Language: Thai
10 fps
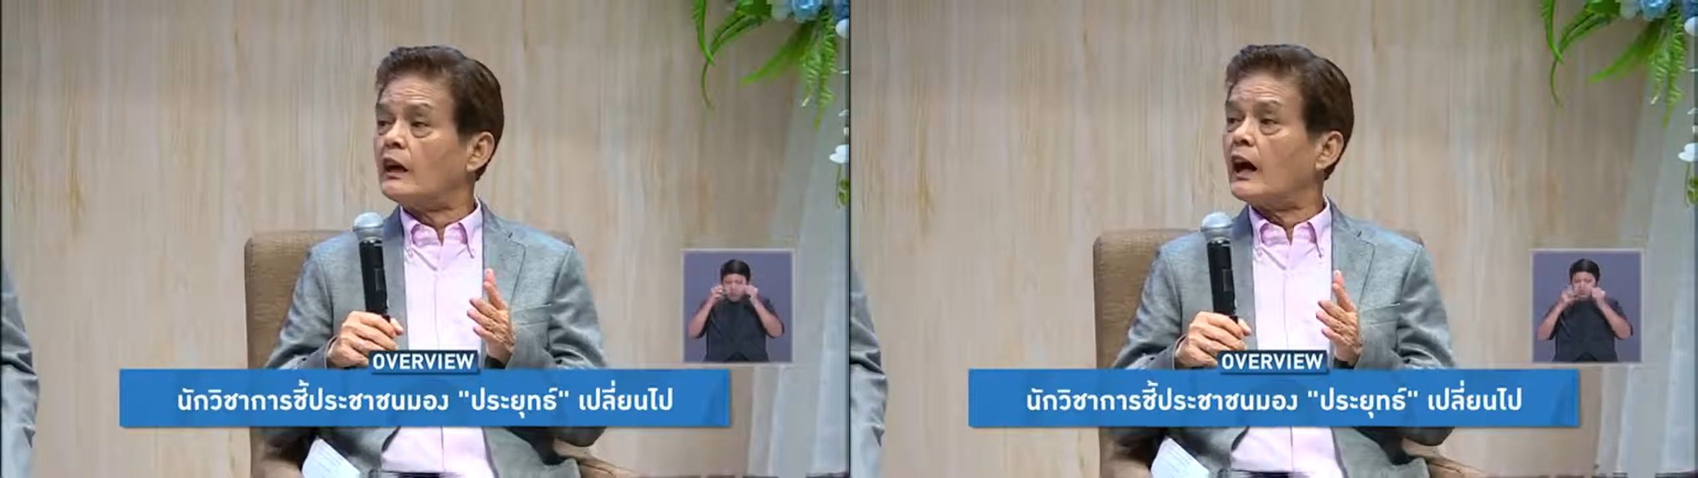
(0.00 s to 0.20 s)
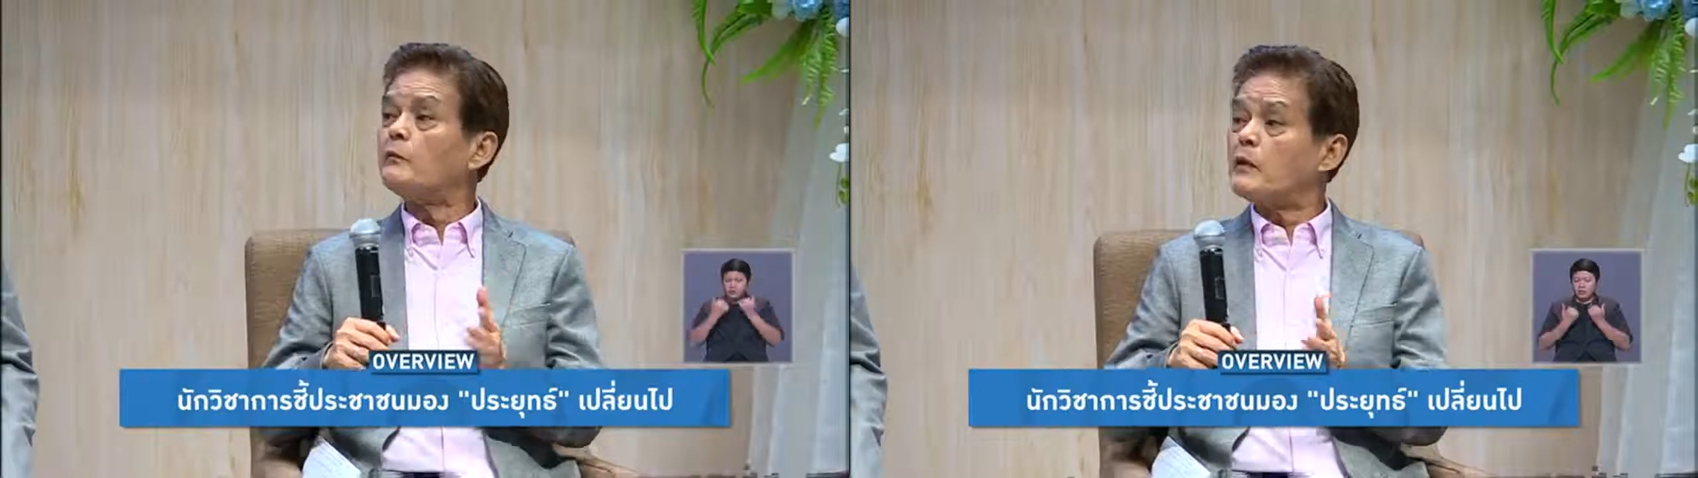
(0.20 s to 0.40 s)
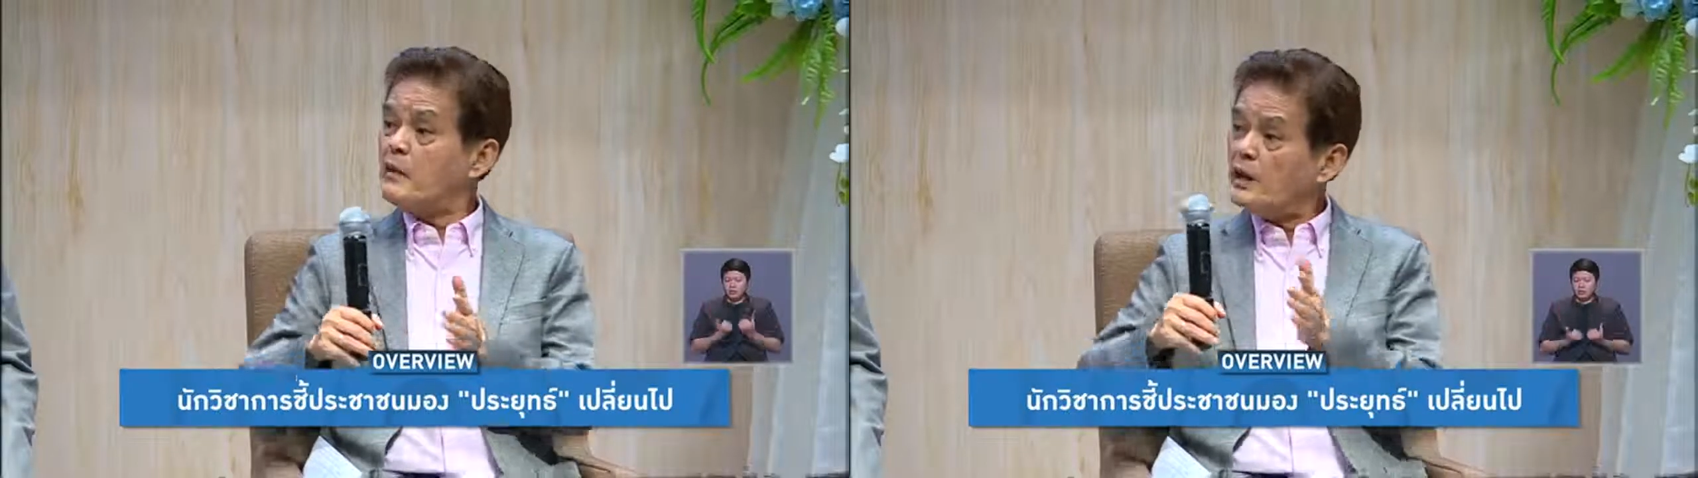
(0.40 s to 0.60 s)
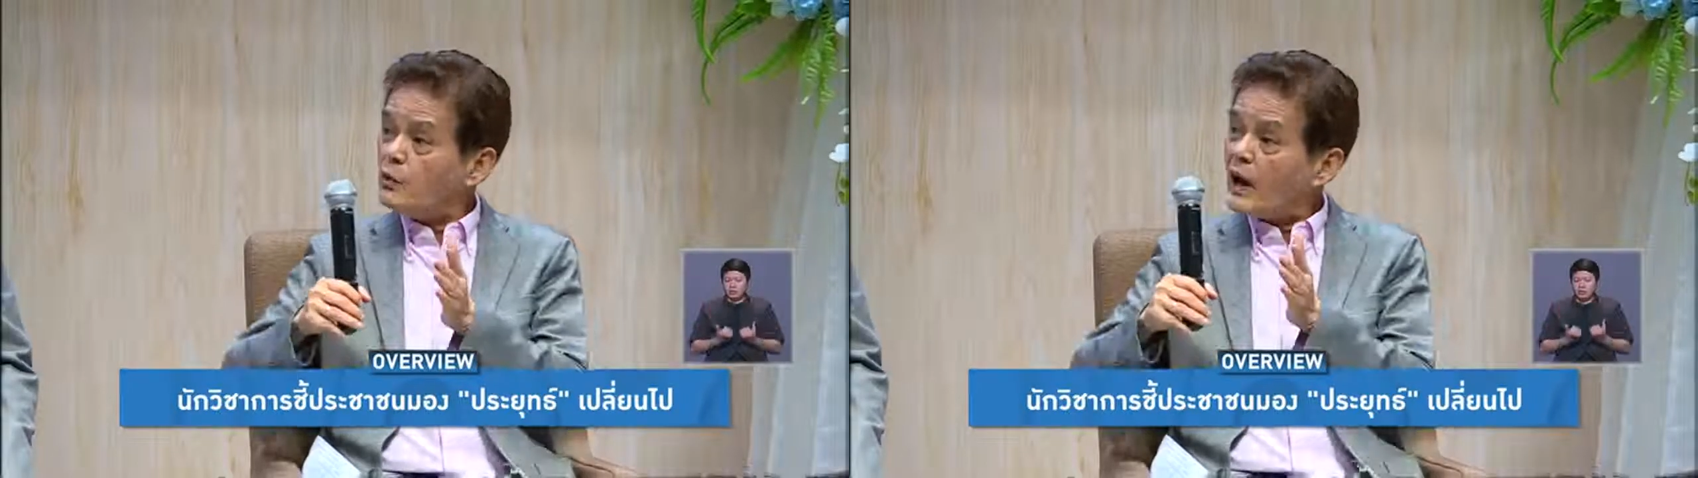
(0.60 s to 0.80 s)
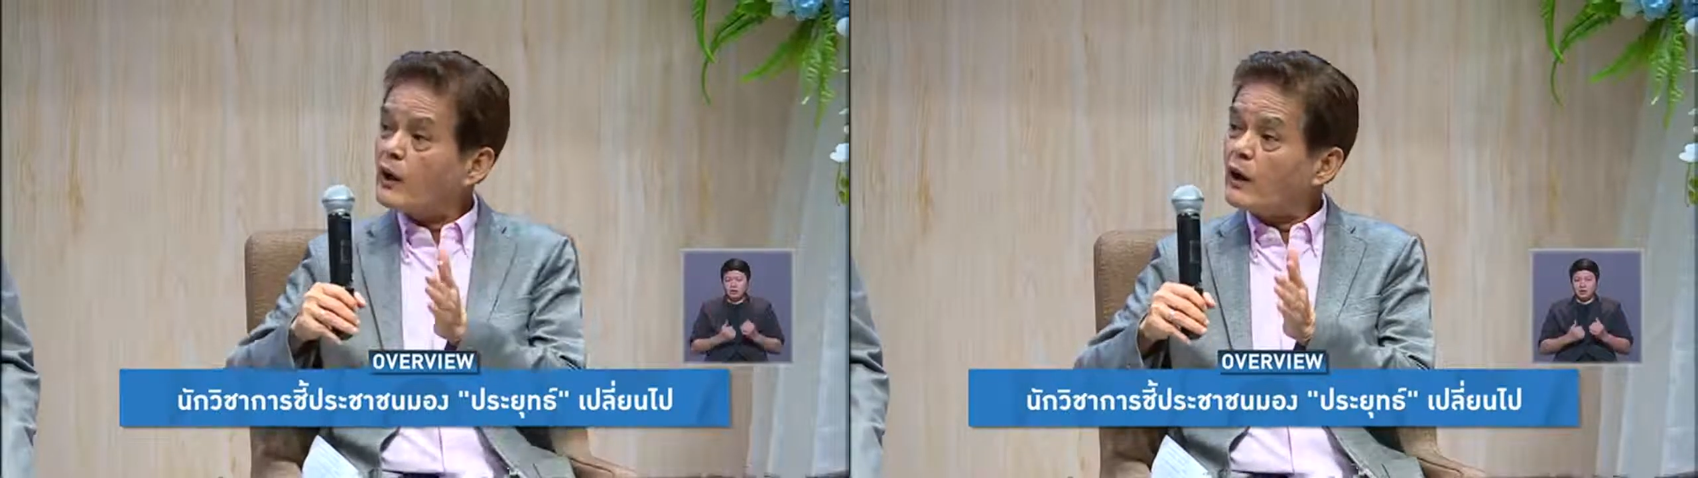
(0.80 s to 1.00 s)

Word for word: นะมันมีอยู่แล้